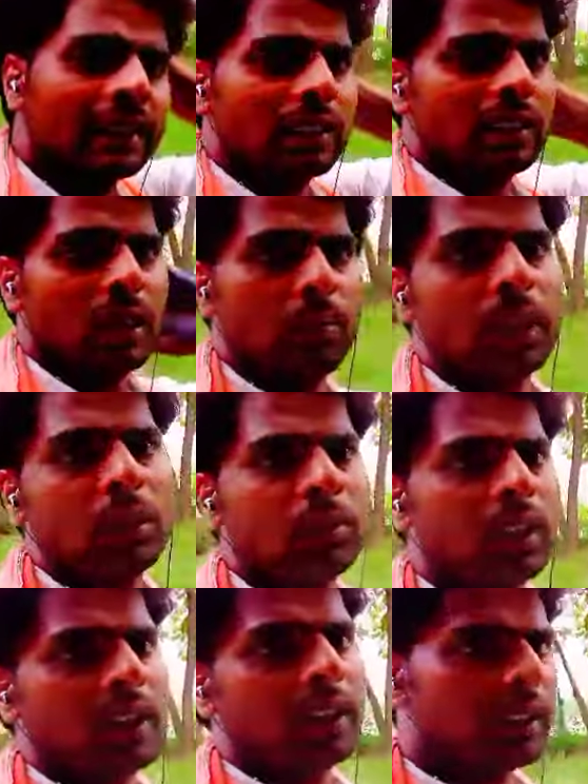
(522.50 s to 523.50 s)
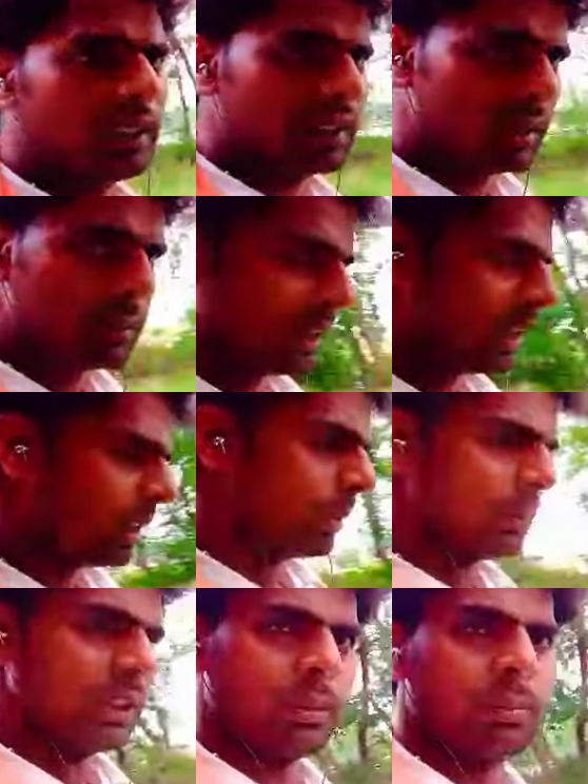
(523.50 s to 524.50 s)
तो ये हमारे बिहार की जिस प्रकार
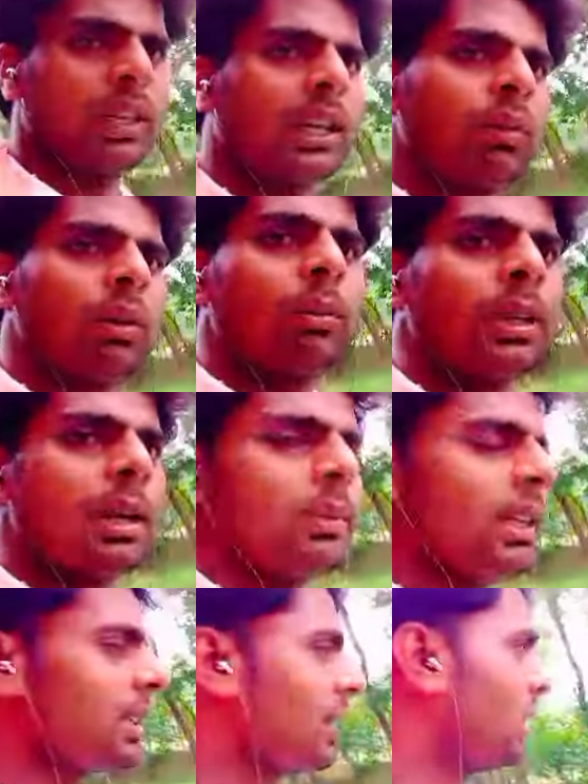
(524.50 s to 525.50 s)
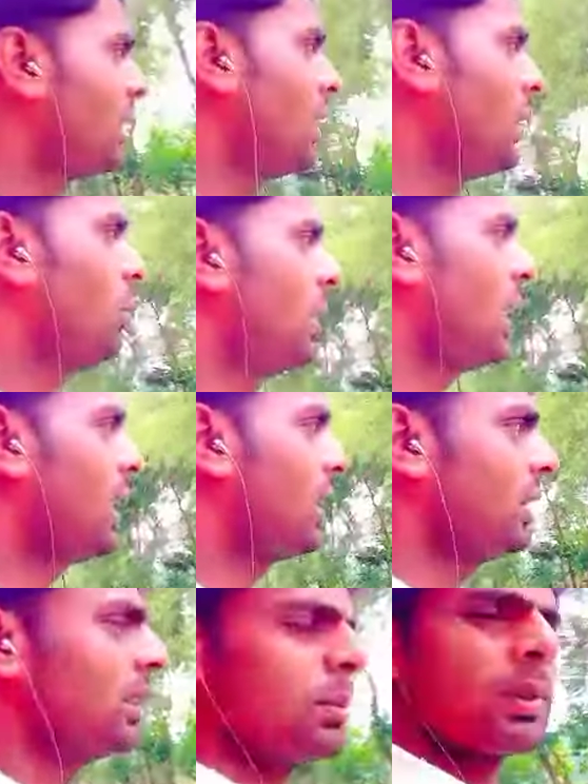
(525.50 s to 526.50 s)
ये पहनावा भी आप देख सकते हैं बिहार
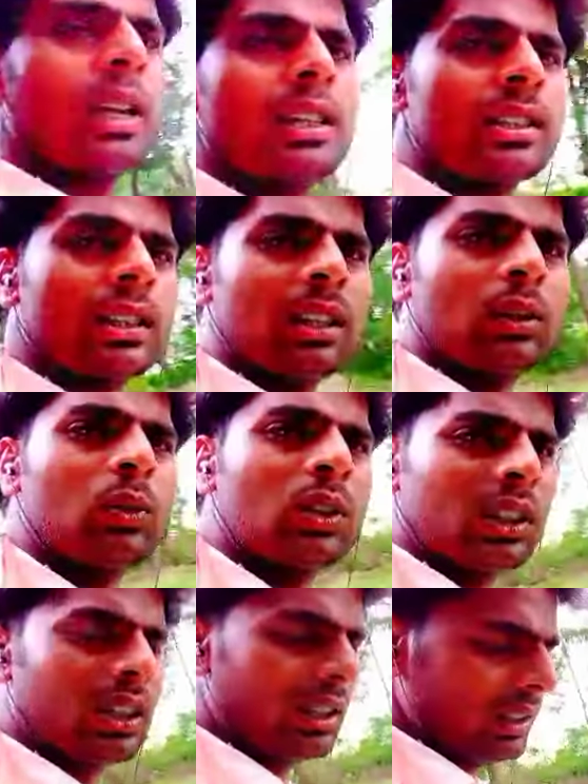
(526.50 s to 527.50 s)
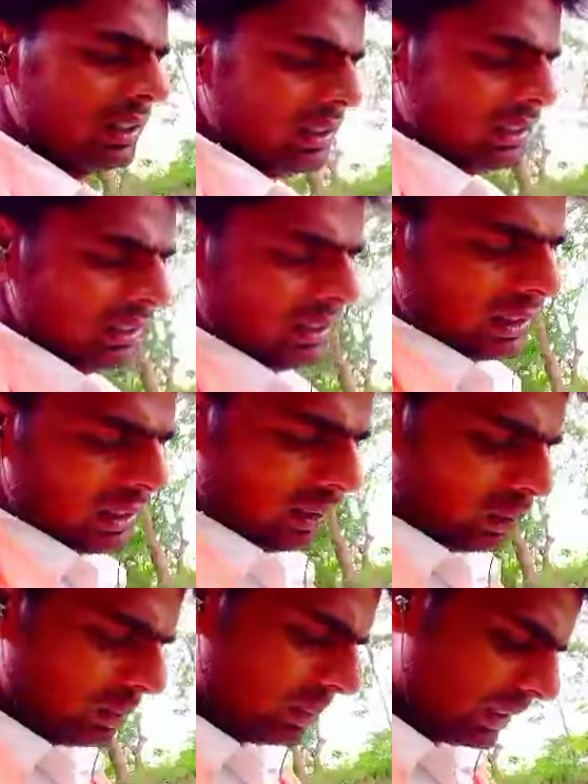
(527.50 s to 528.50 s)
के जिस प्रकार से खेतों की खे,
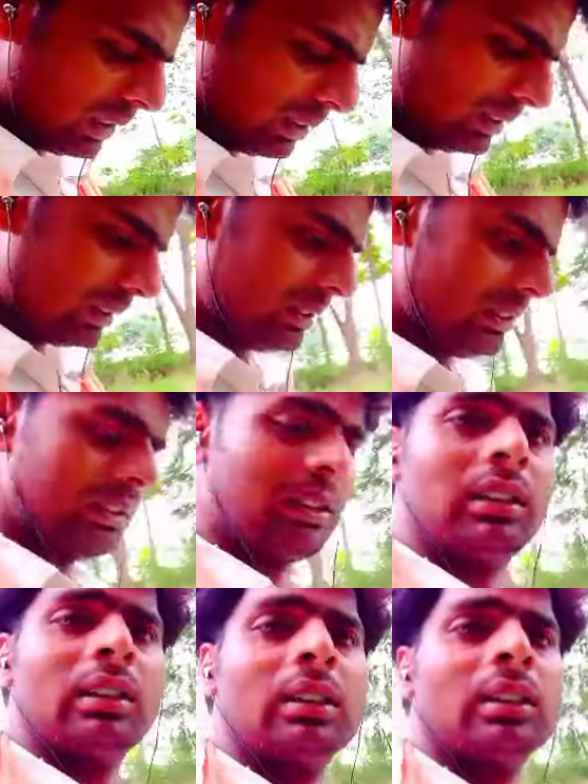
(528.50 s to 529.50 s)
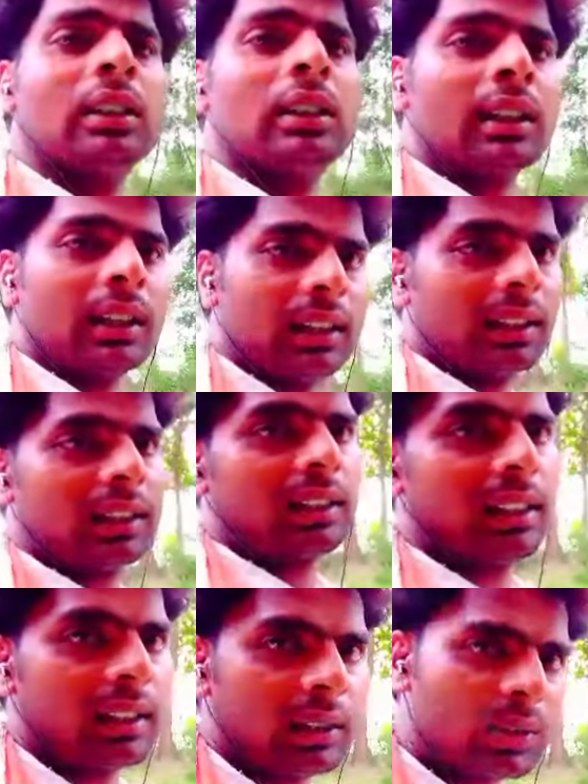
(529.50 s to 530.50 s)
खेतों में आ, खेती की
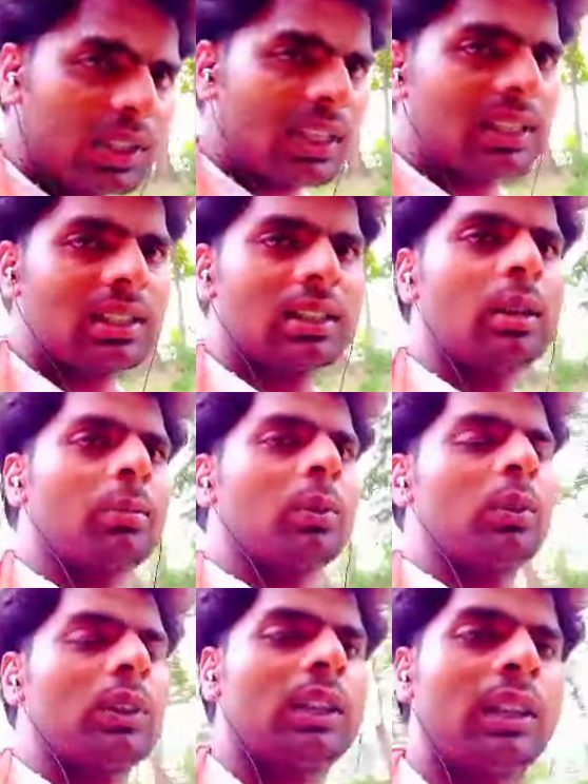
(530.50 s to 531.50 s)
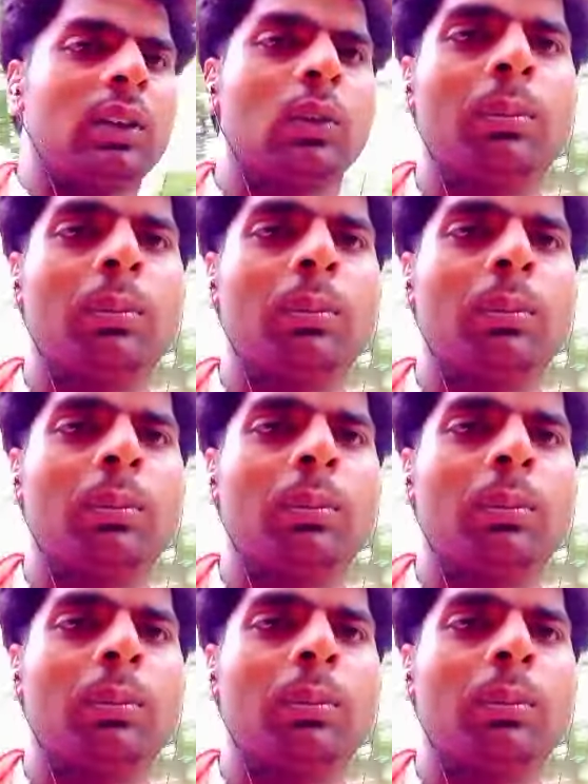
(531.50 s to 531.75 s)
जाती है वो सारी चीज़ें आप लोग को दिखने को